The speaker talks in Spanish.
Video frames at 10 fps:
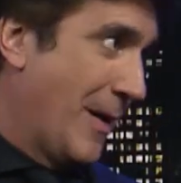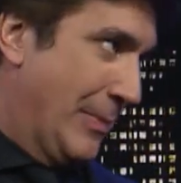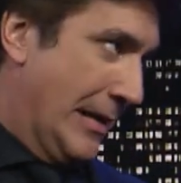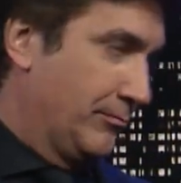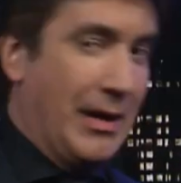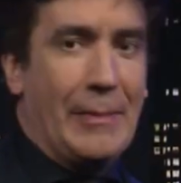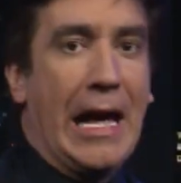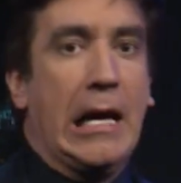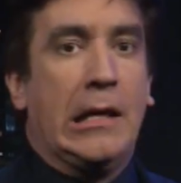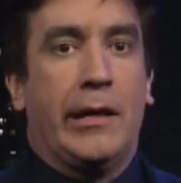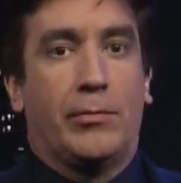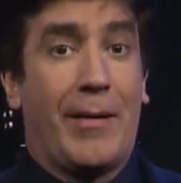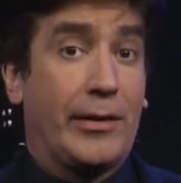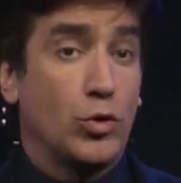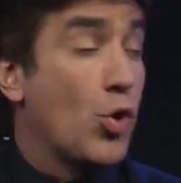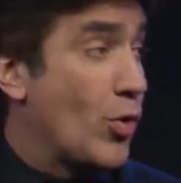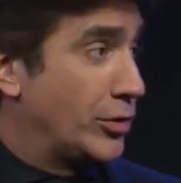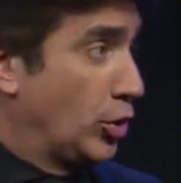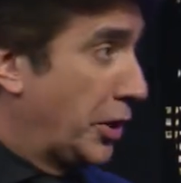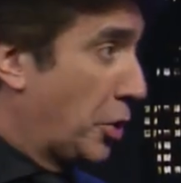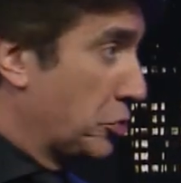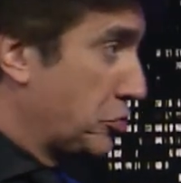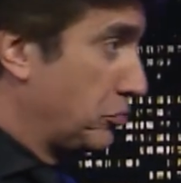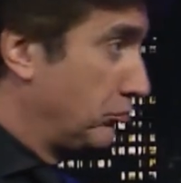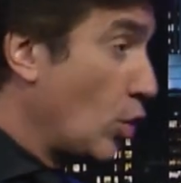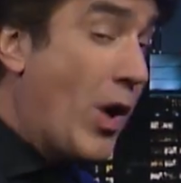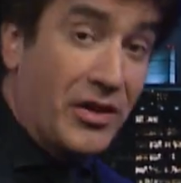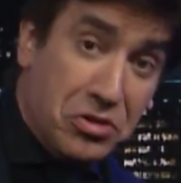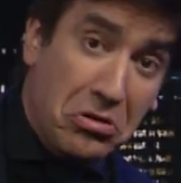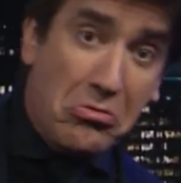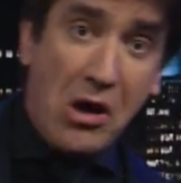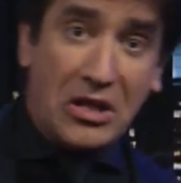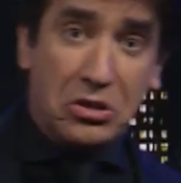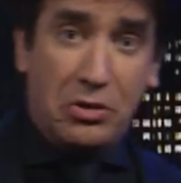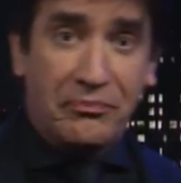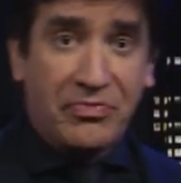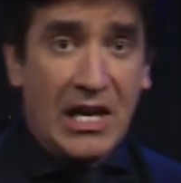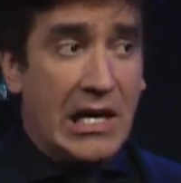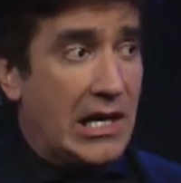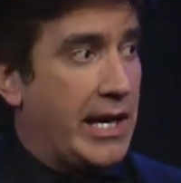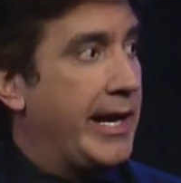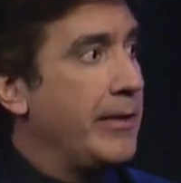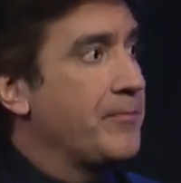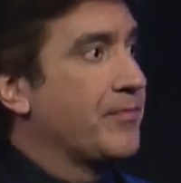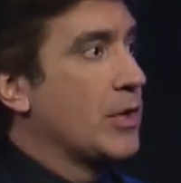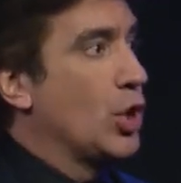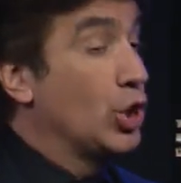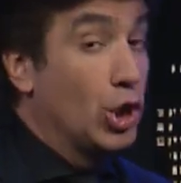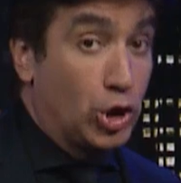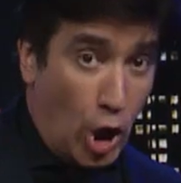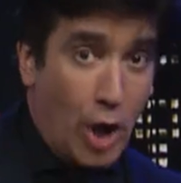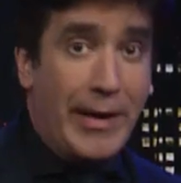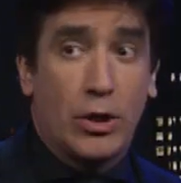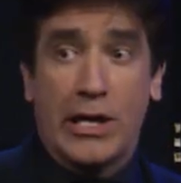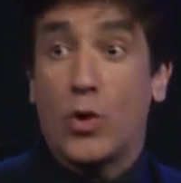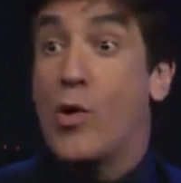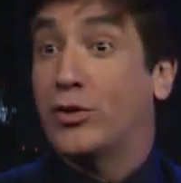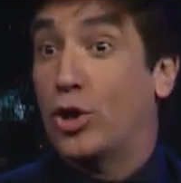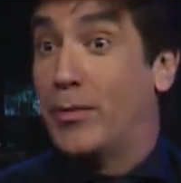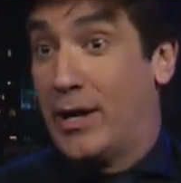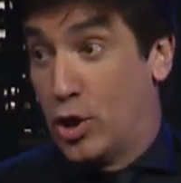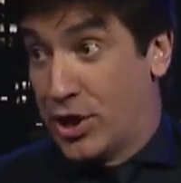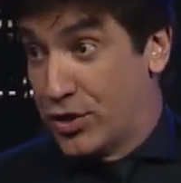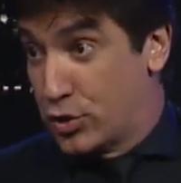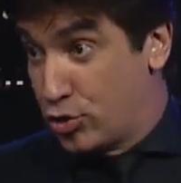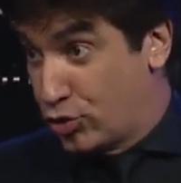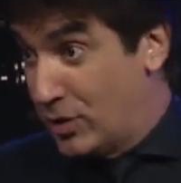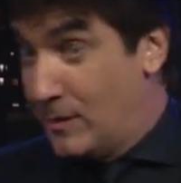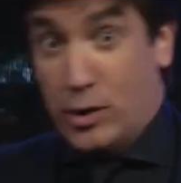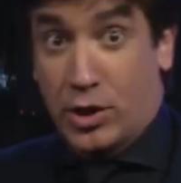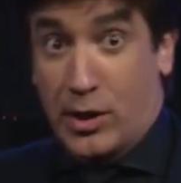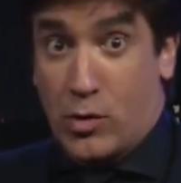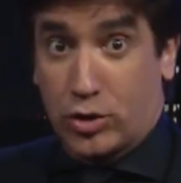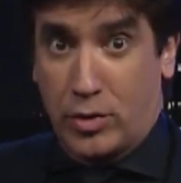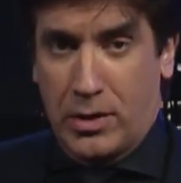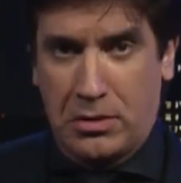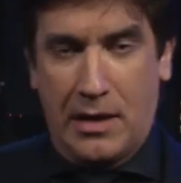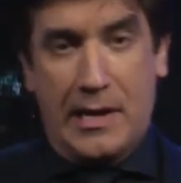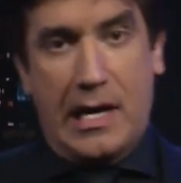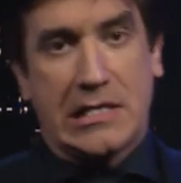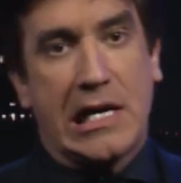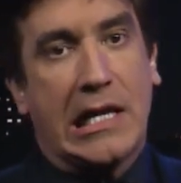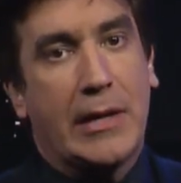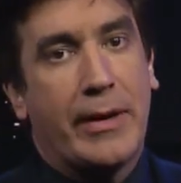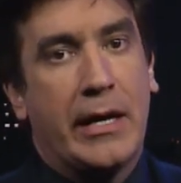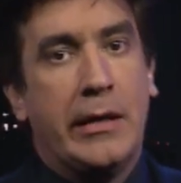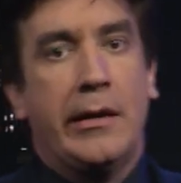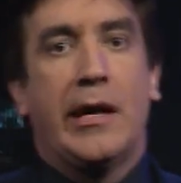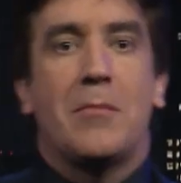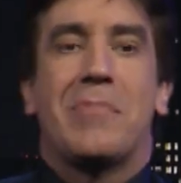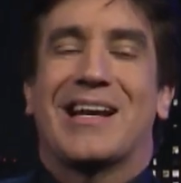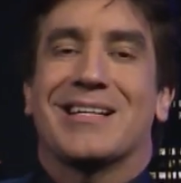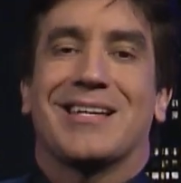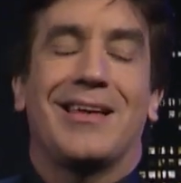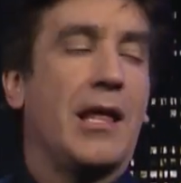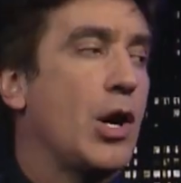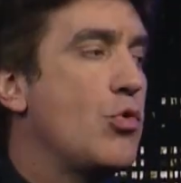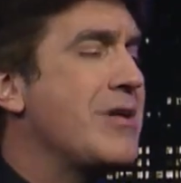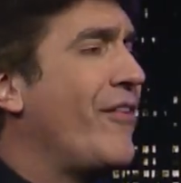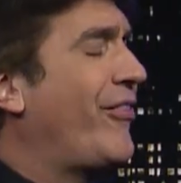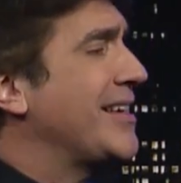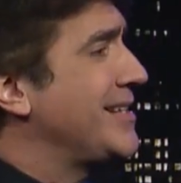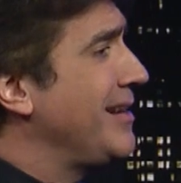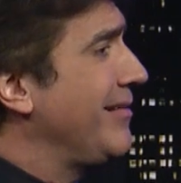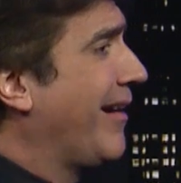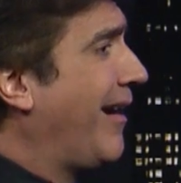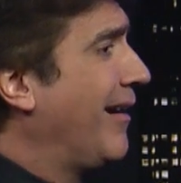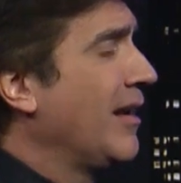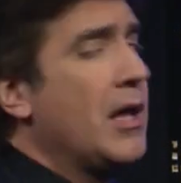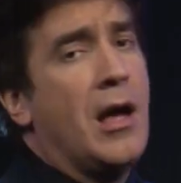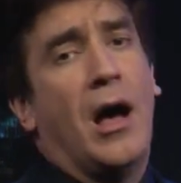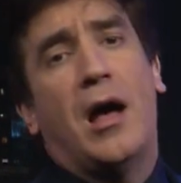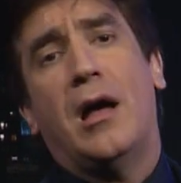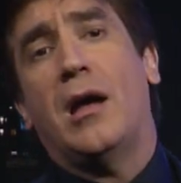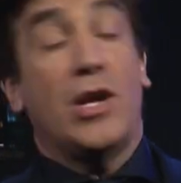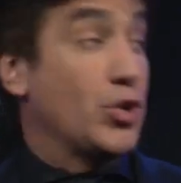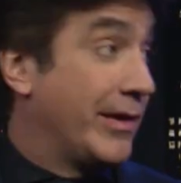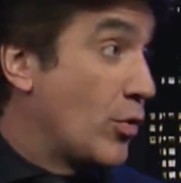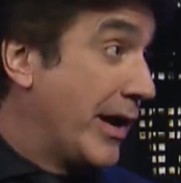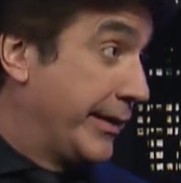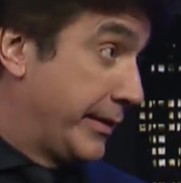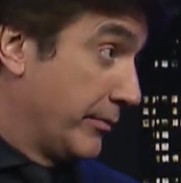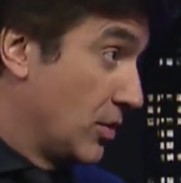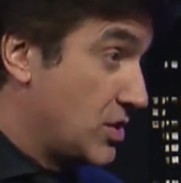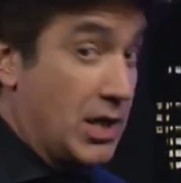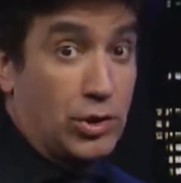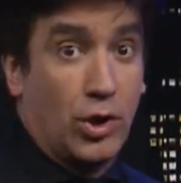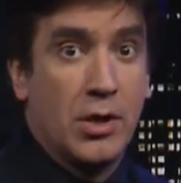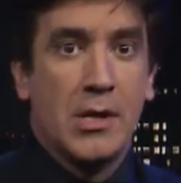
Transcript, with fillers: Papá, papá. Mamá tuvo cuatro hijos. Cuatro, cuatro Todos varones. ¿Eh? Todos varones. Todos varones, cuatro varones. Yo soy el menor de cuatro varones. La vieja se quedaba embarazada con una facilidad. ¿En serio? Ah, eso me cuentan, ¿no es cierto?